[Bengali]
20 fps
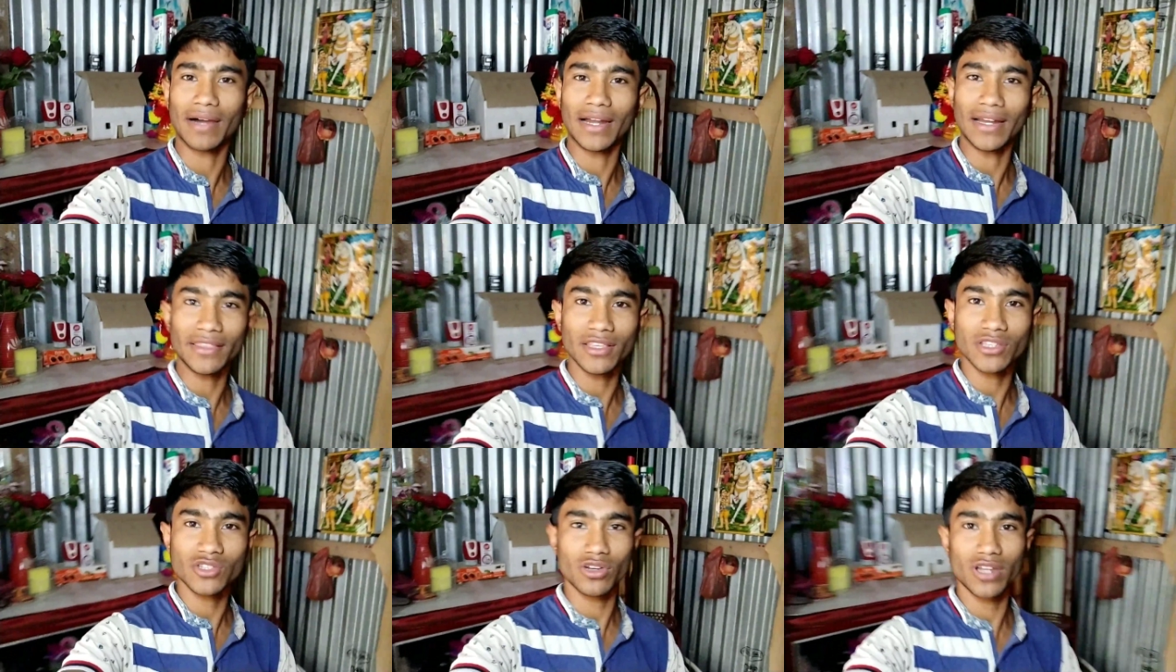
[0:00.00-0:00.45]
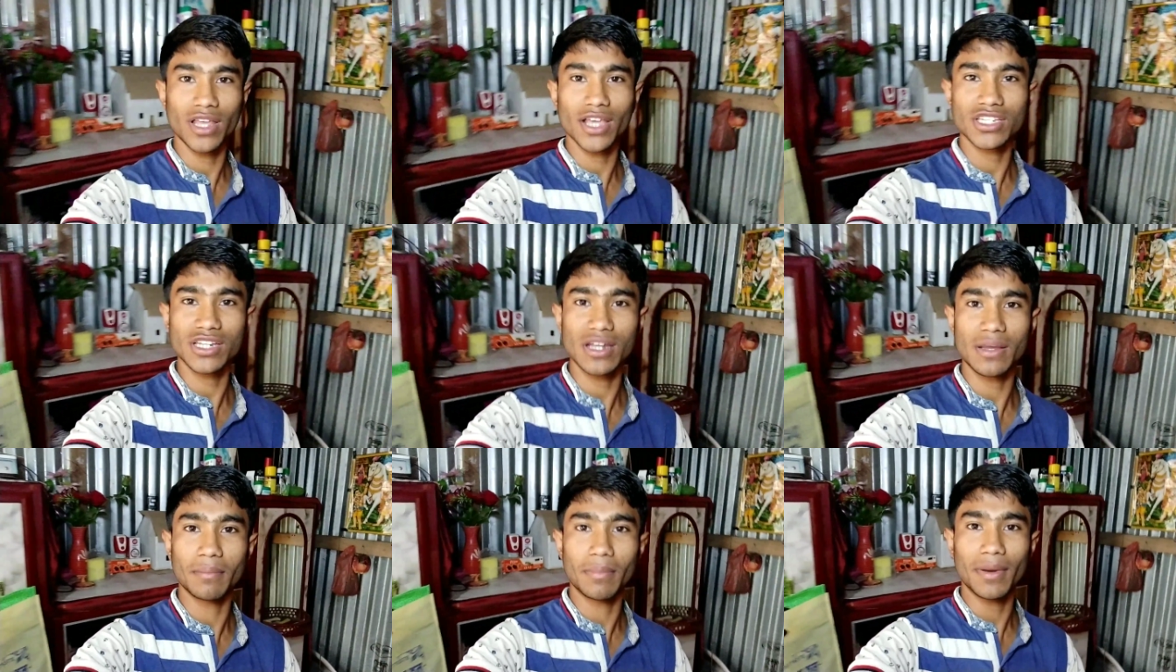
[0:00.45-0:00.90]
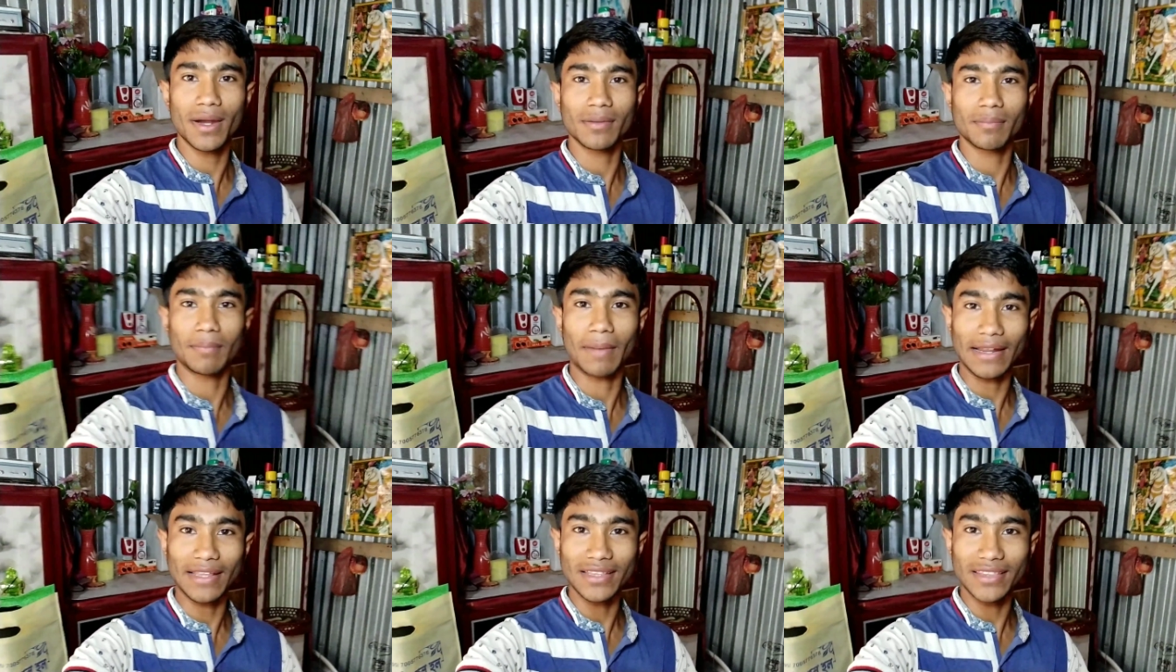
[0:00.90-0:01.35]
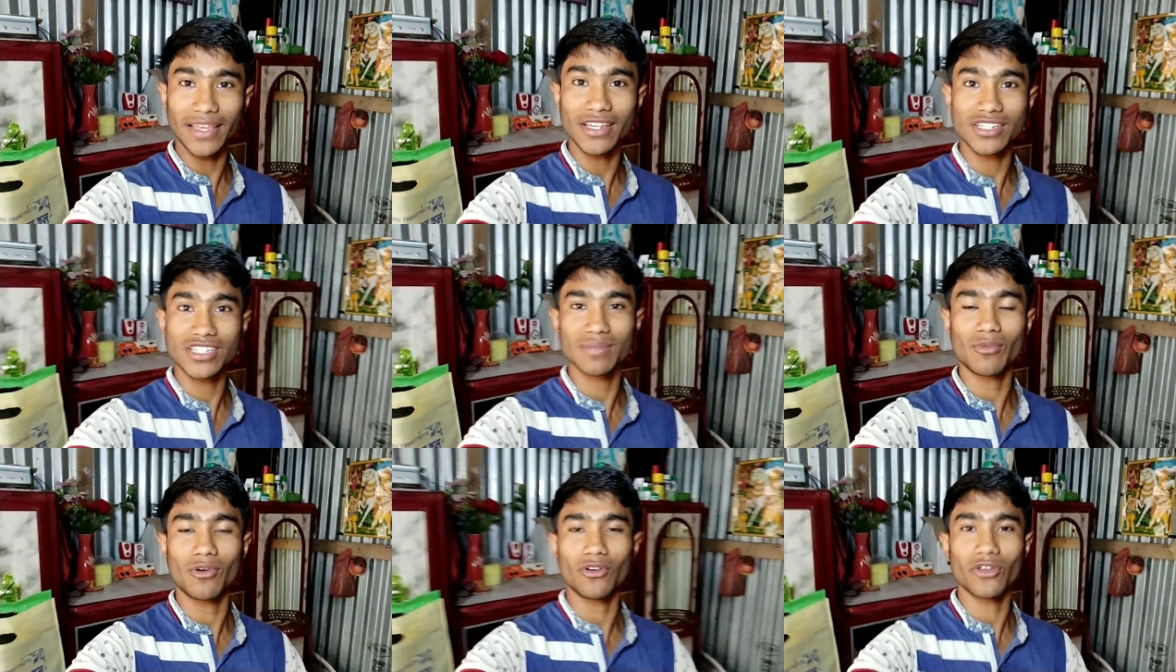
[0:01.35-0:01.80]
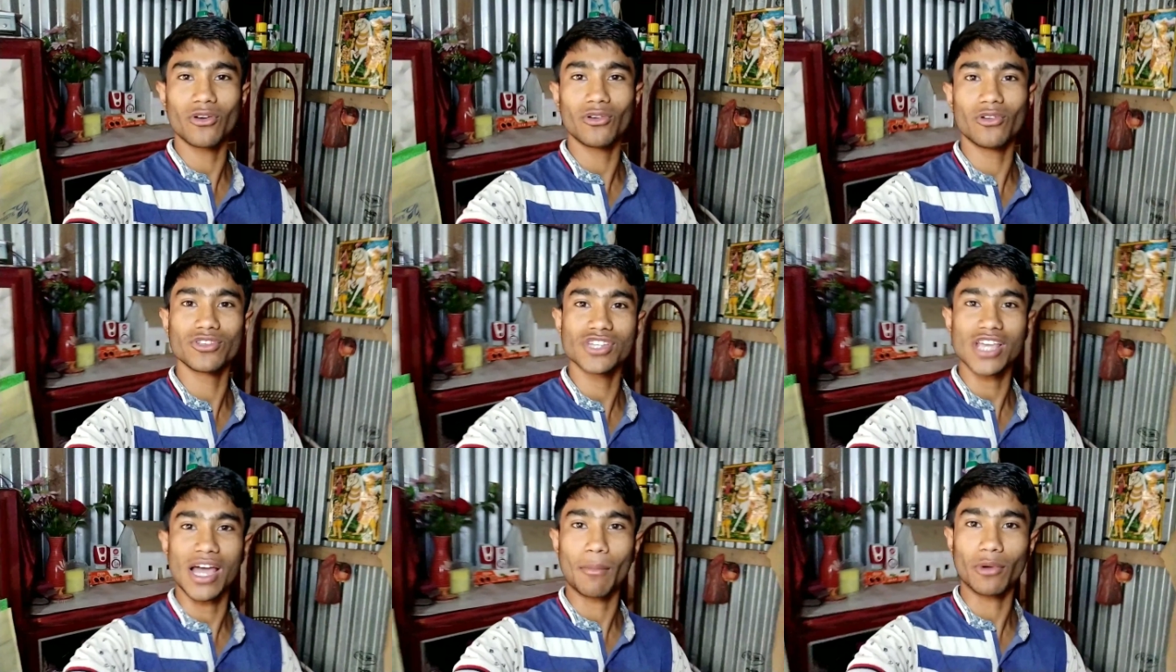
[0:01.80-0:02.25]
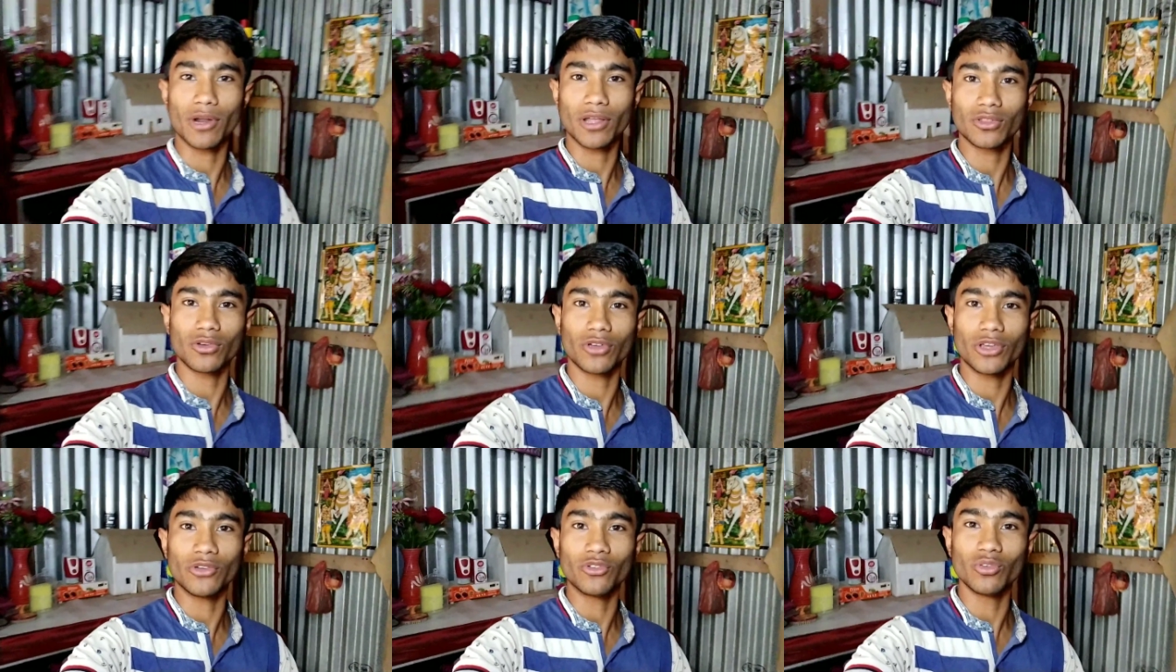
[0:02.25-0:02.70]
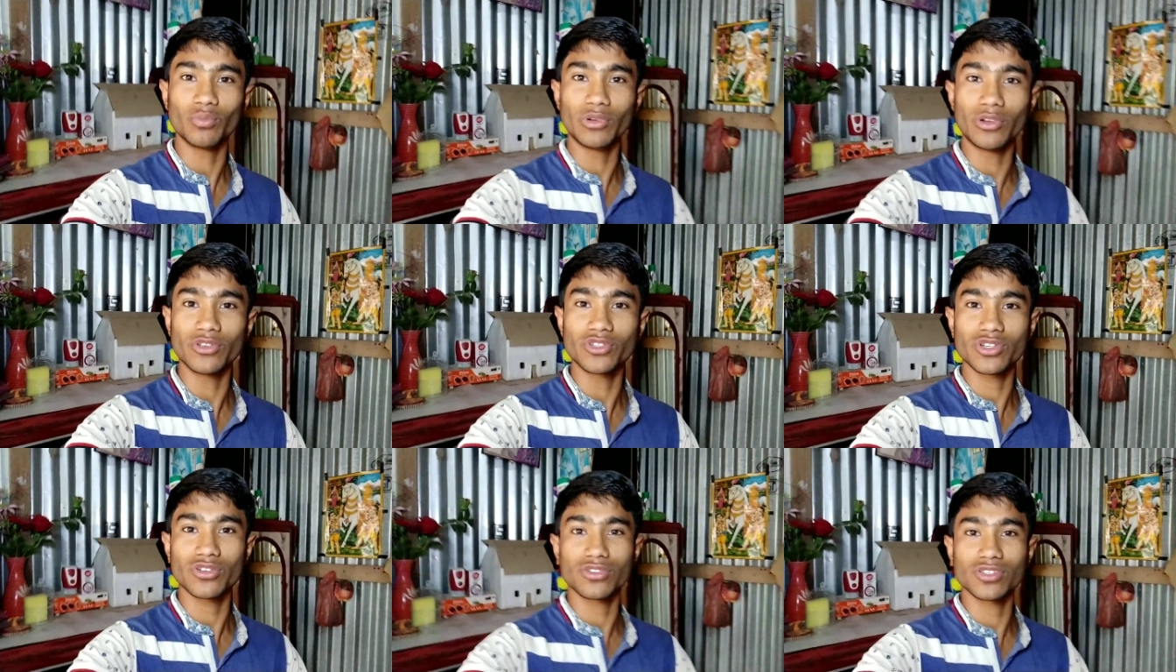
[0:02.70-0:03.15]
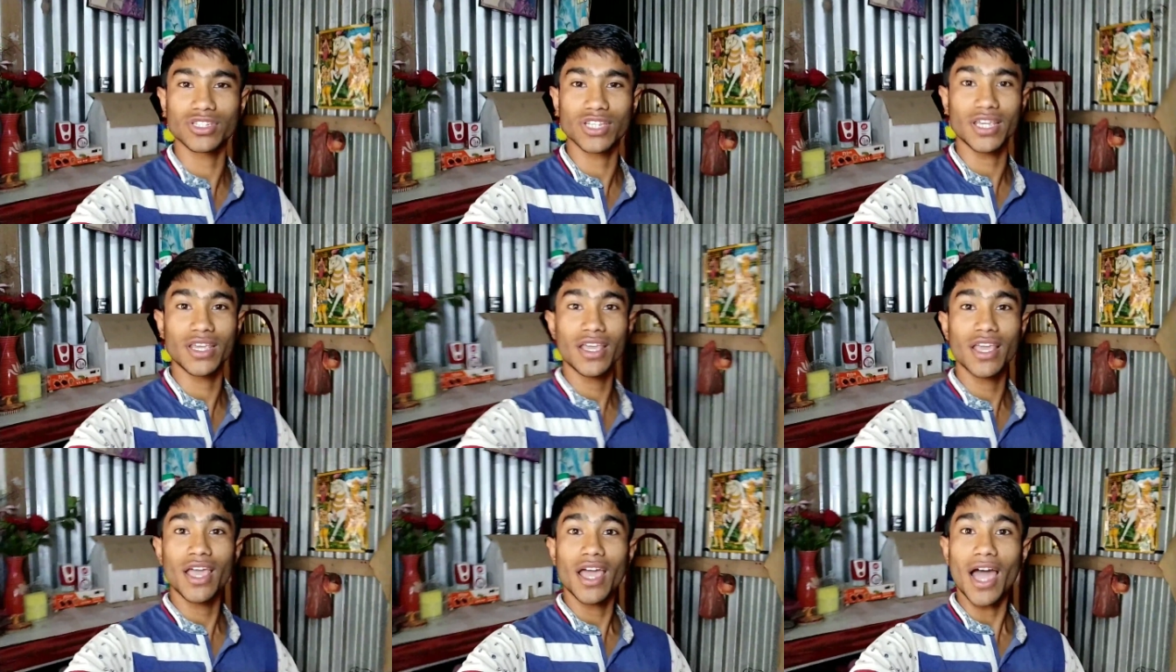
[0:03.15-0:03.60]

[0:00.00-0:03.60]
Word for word: বাড়িতে চলে আসলাম বাট বাড়িতে এসে মনে হলো যে আমরা তো ইউটিউব ভিডিওর জন্য যে